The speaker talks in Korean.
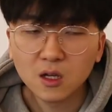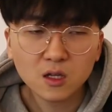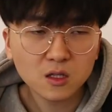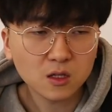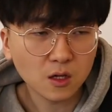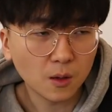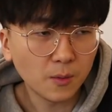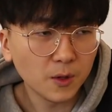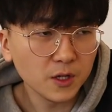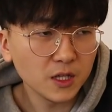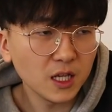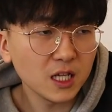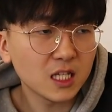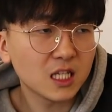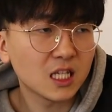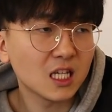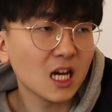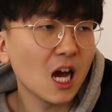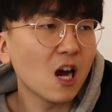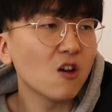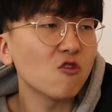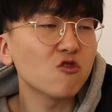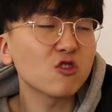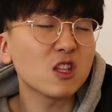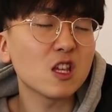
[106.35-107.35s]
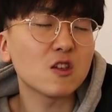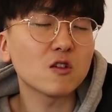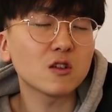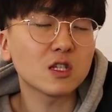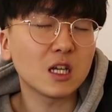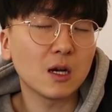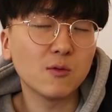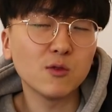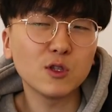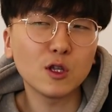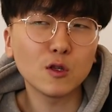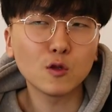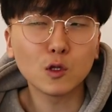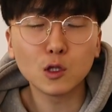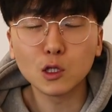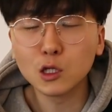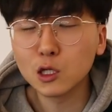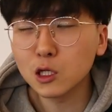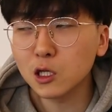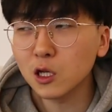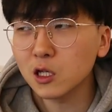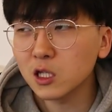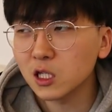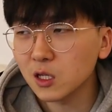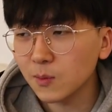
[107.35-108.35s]
저번에 지하국대적 잡을 때도
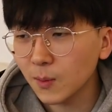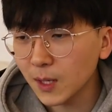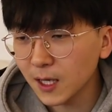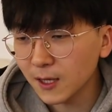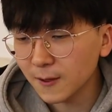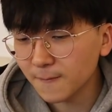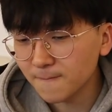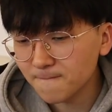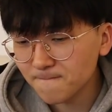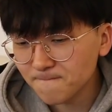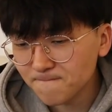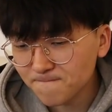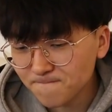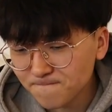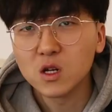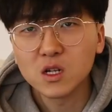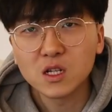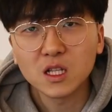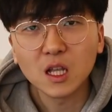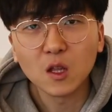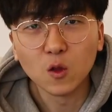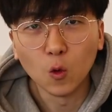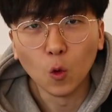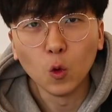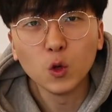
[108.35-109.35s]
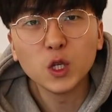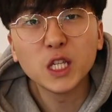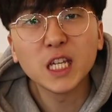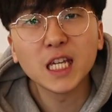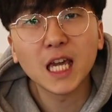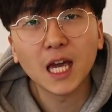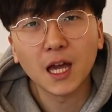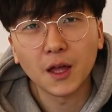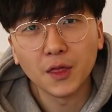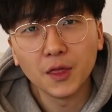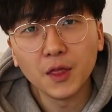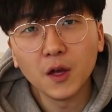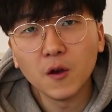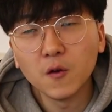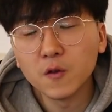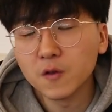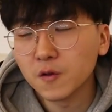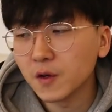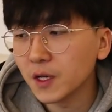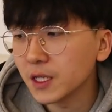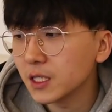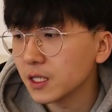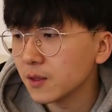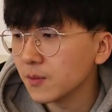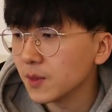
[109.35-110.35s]
느꼈지만 오지게 안 나오는
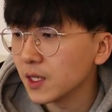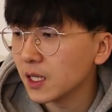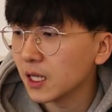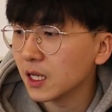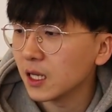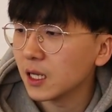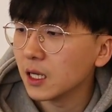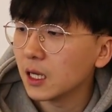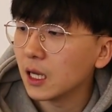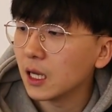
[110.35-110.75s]
것 같습니다